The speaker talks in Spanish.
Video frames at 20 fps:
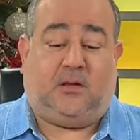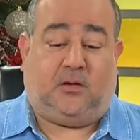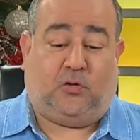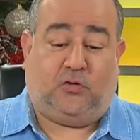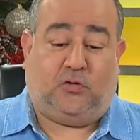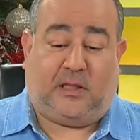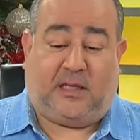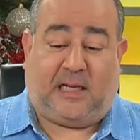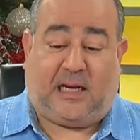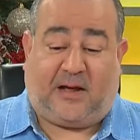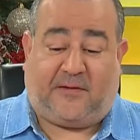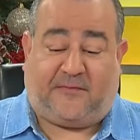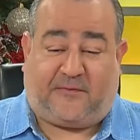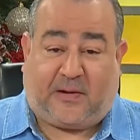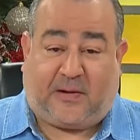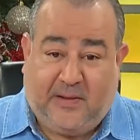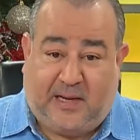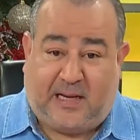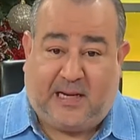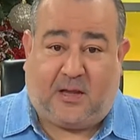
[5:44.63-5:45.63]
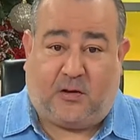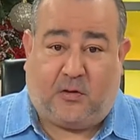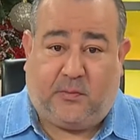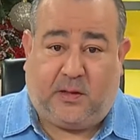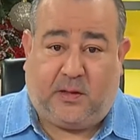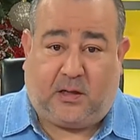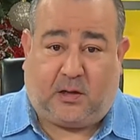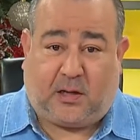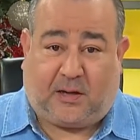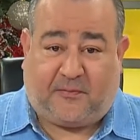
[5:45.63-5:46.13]
donde la familia,
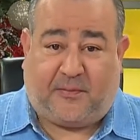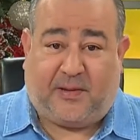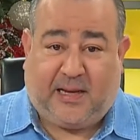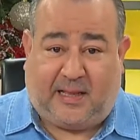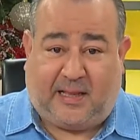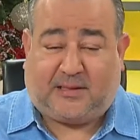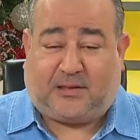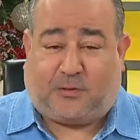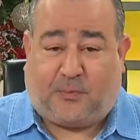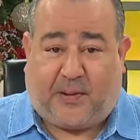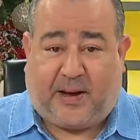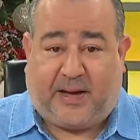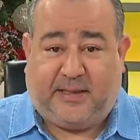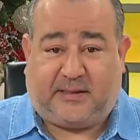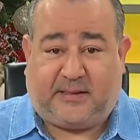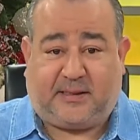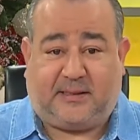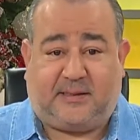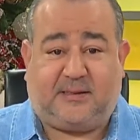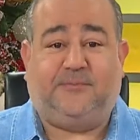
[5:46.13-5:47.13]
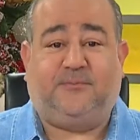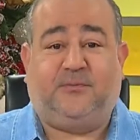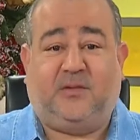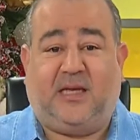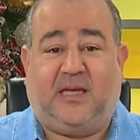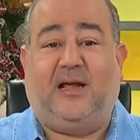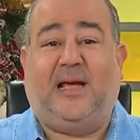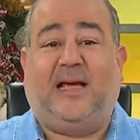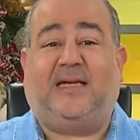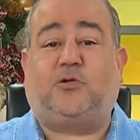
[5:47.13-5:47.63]
la familia, de esos países
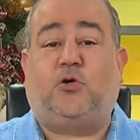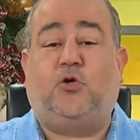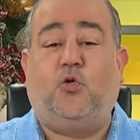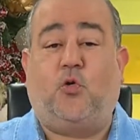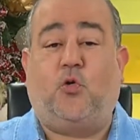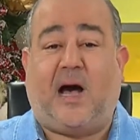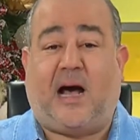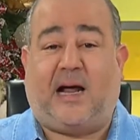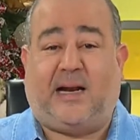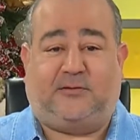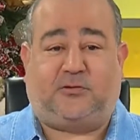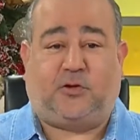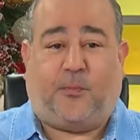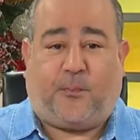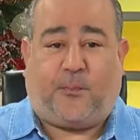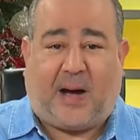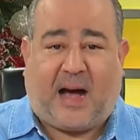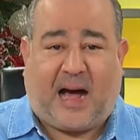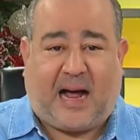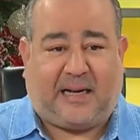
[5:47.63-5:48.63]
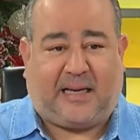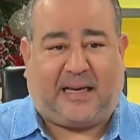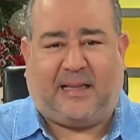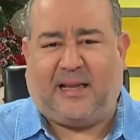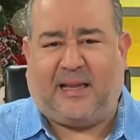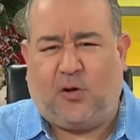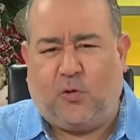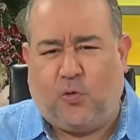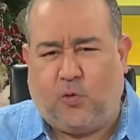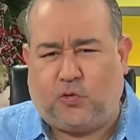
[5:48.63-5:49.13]
tienen esos lugares, esos
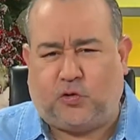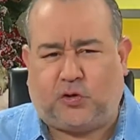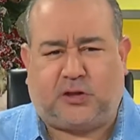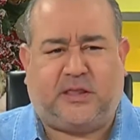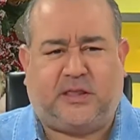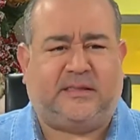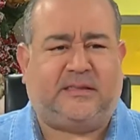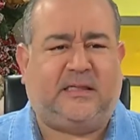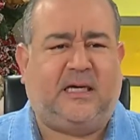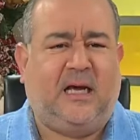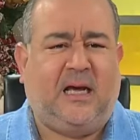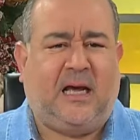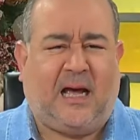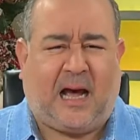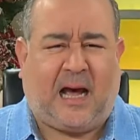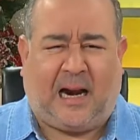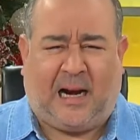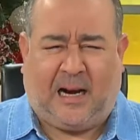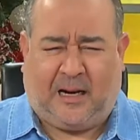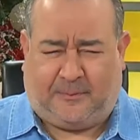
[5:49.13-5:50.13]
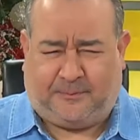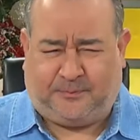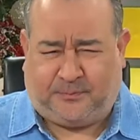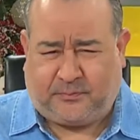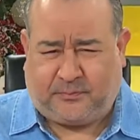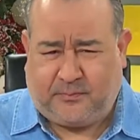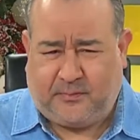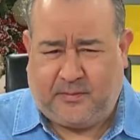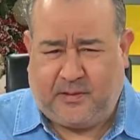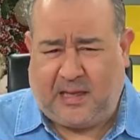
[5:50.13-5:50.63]
parques de luces,
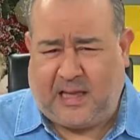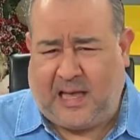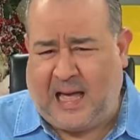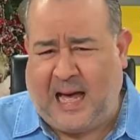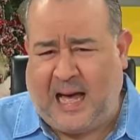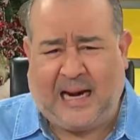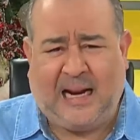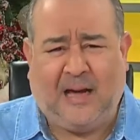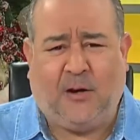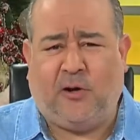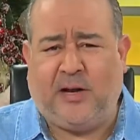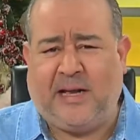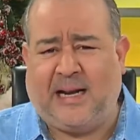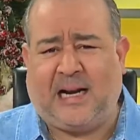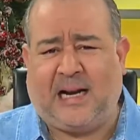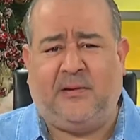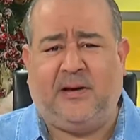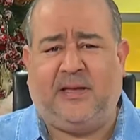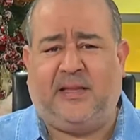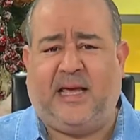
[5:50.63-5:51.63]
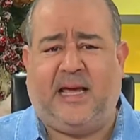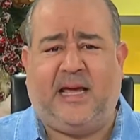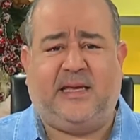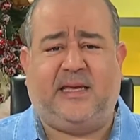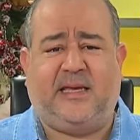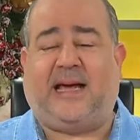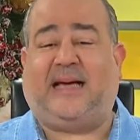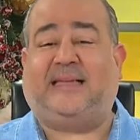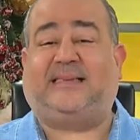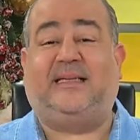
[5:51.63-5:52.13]
alegorías
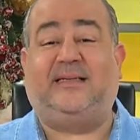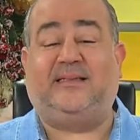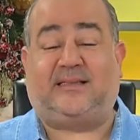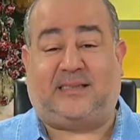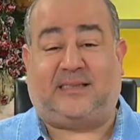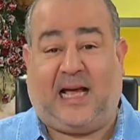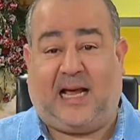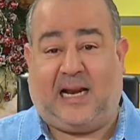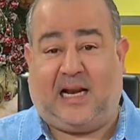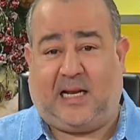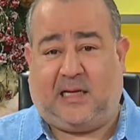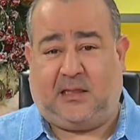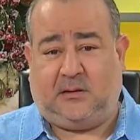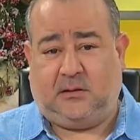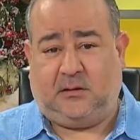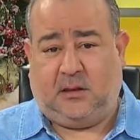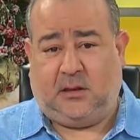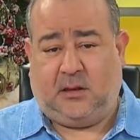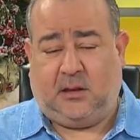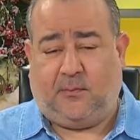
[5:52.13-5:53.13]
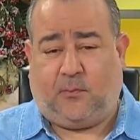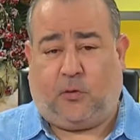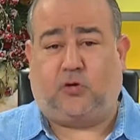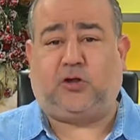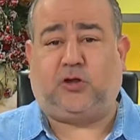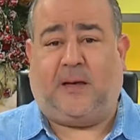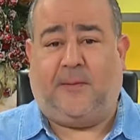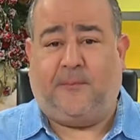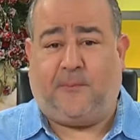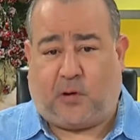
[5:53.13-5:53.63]
navideñas que se instalan
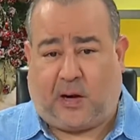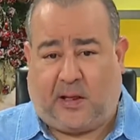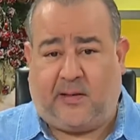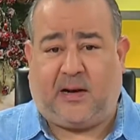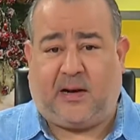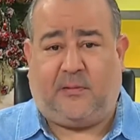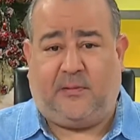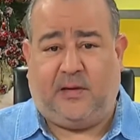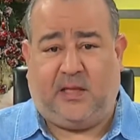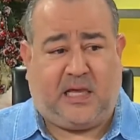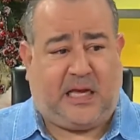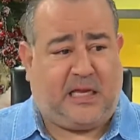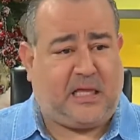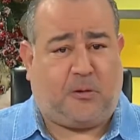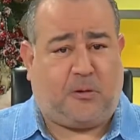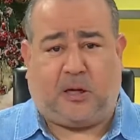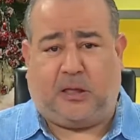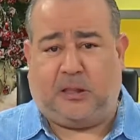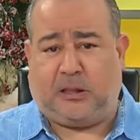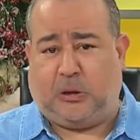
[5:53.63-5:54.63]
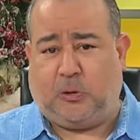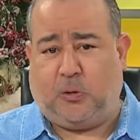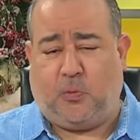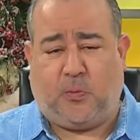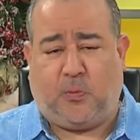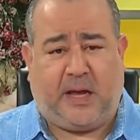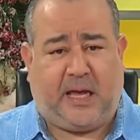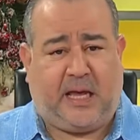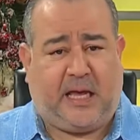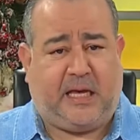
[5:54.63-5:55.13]
por temporada navideña durante
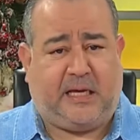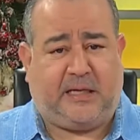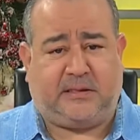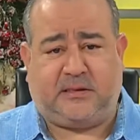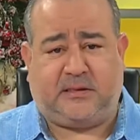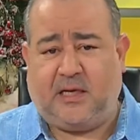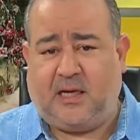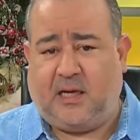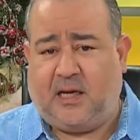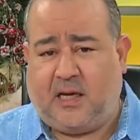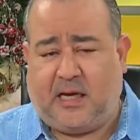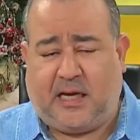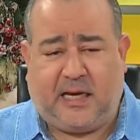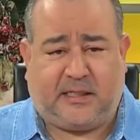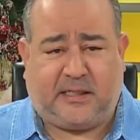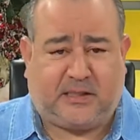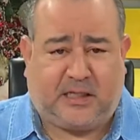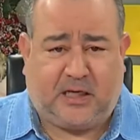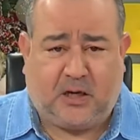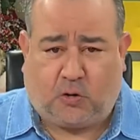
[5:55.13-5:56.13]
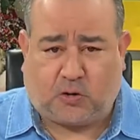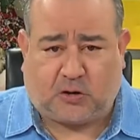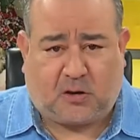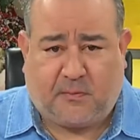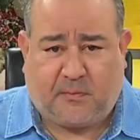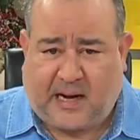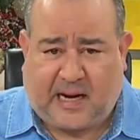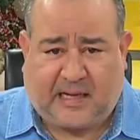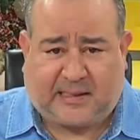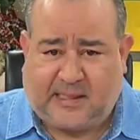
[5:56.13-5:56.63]
un mes, eh, cinco
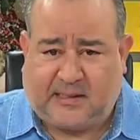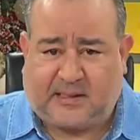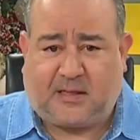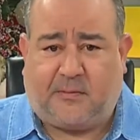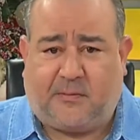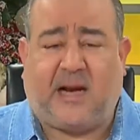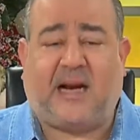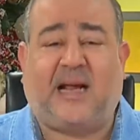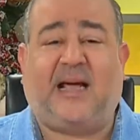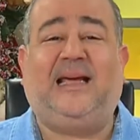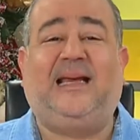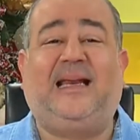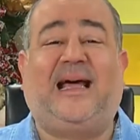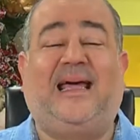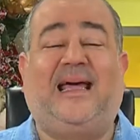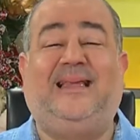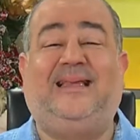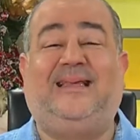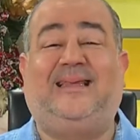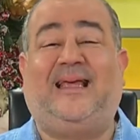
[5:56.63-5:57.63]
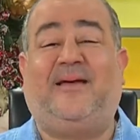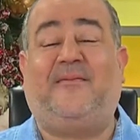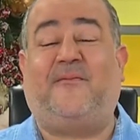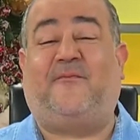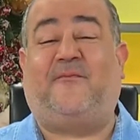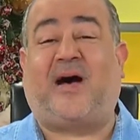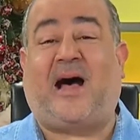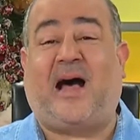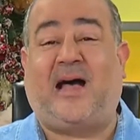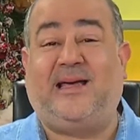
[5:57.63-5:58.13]
semanas, seis semanas, y la gente
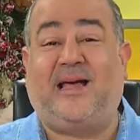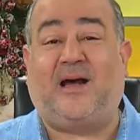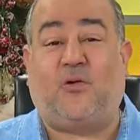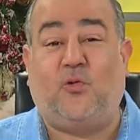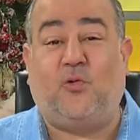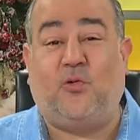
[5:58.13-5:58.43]
va y